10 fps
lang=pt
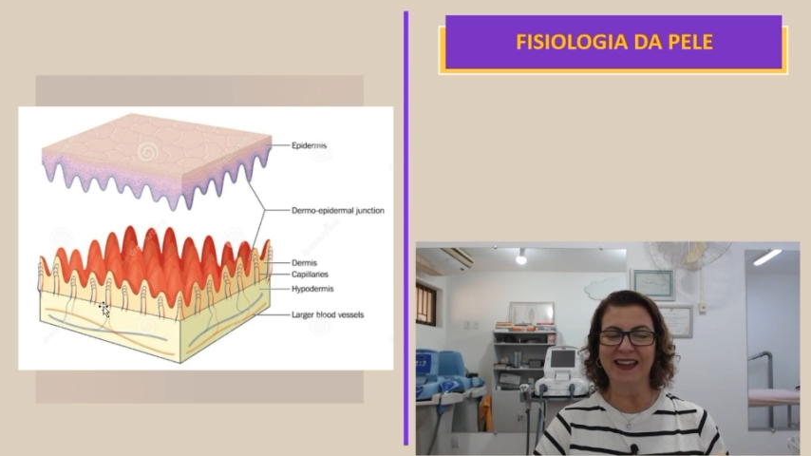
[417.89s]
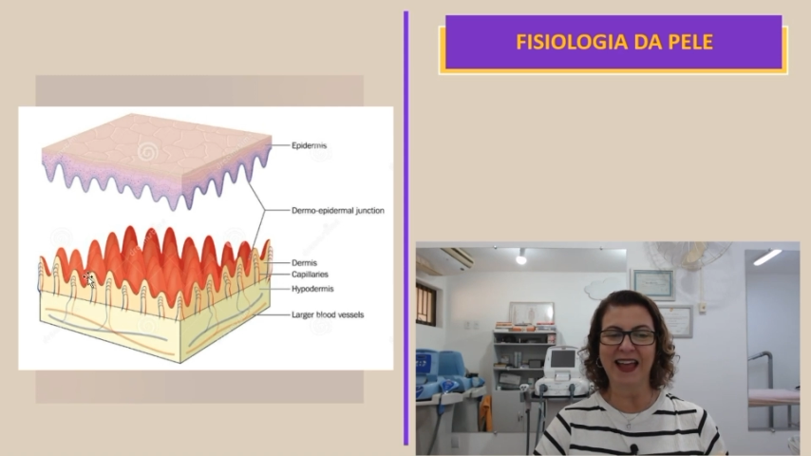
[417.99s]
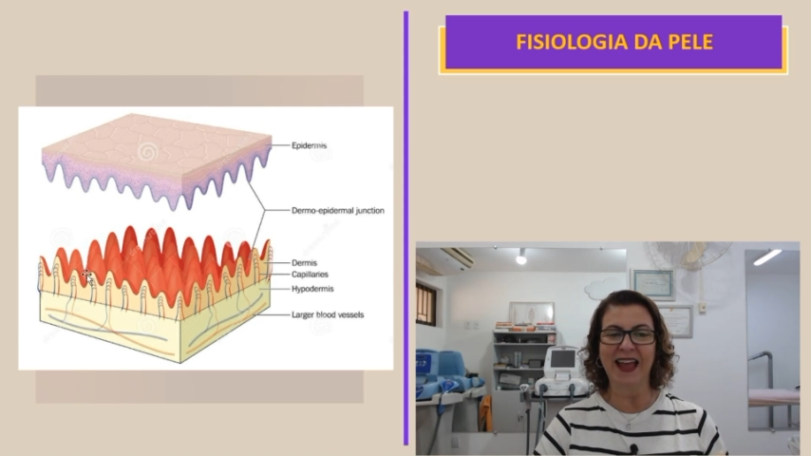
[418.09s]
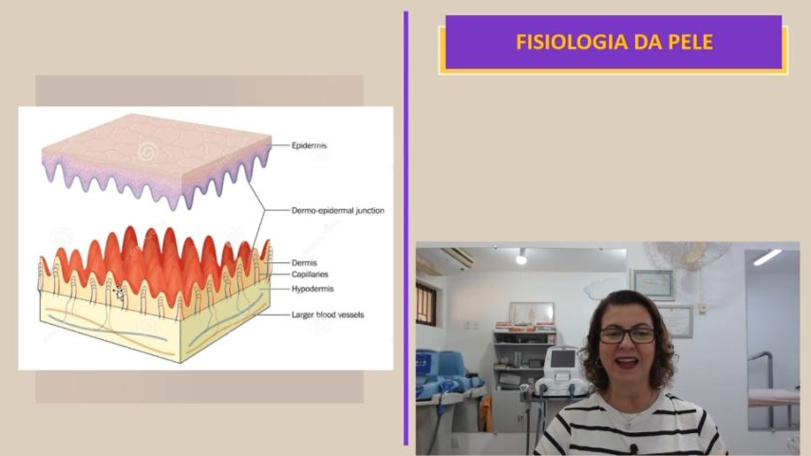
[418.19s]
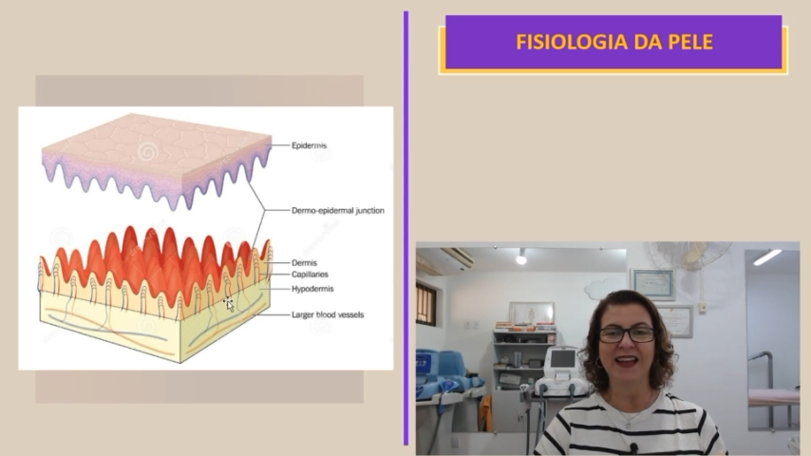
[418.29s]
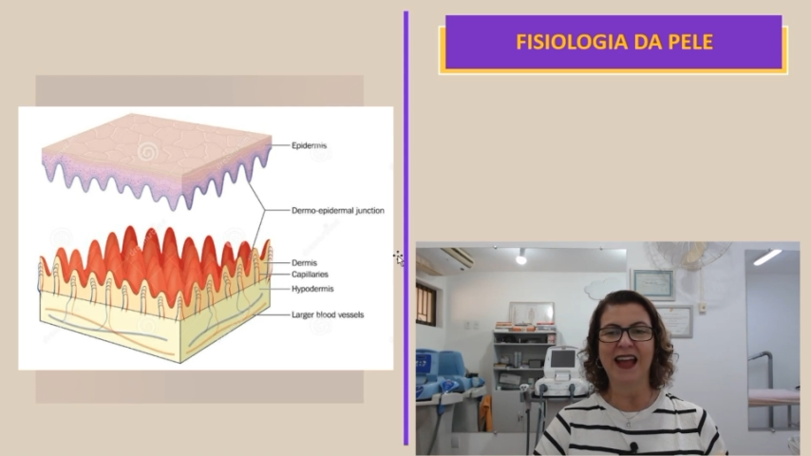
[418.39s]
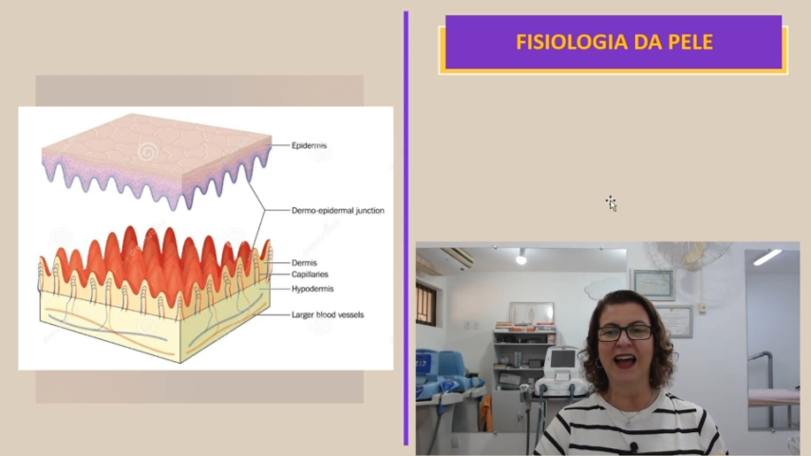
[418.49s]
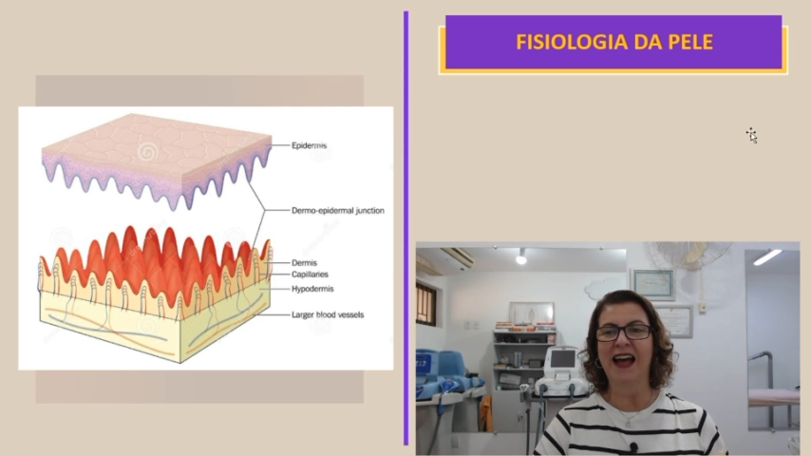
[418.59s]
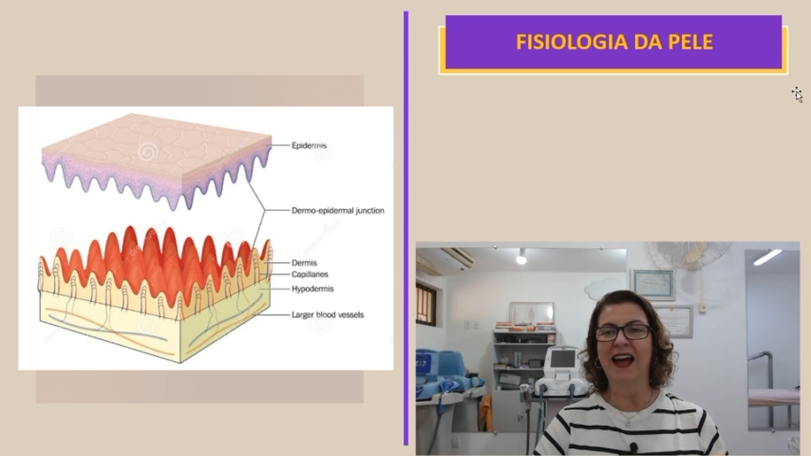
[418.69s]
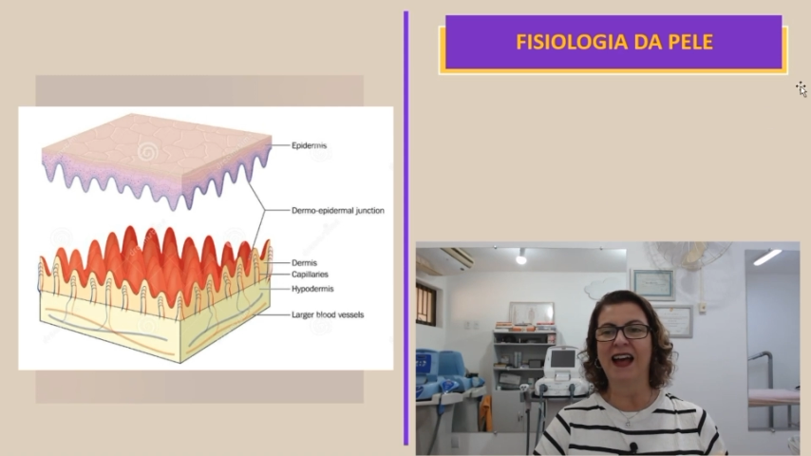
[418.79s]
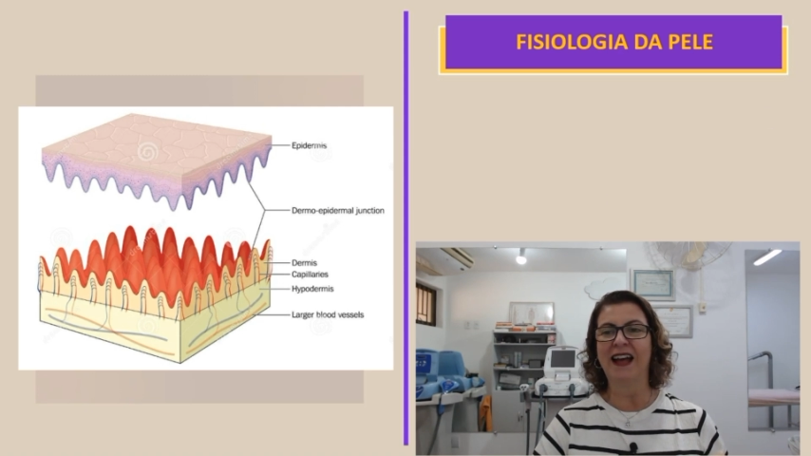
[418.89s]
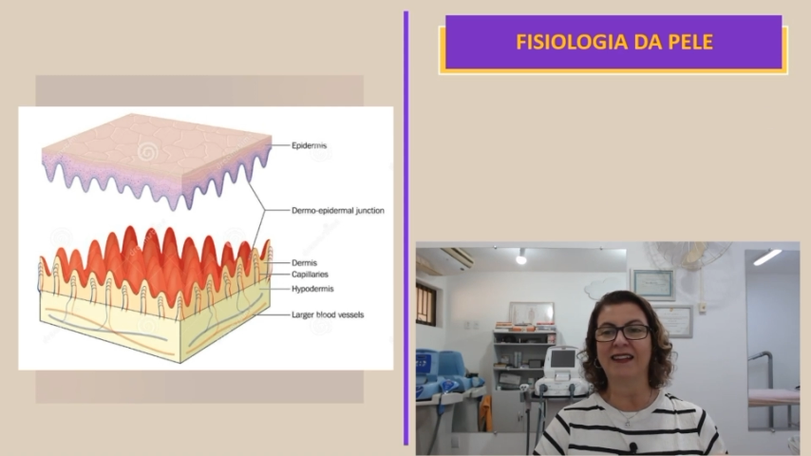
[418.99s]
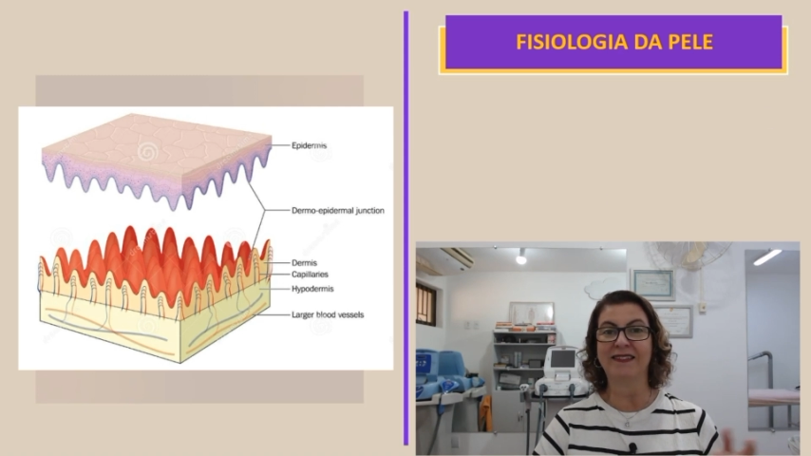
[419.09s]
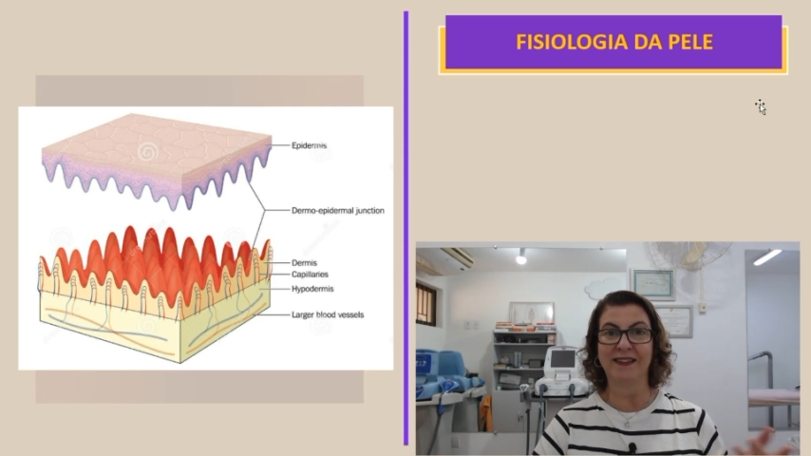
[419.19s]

que é a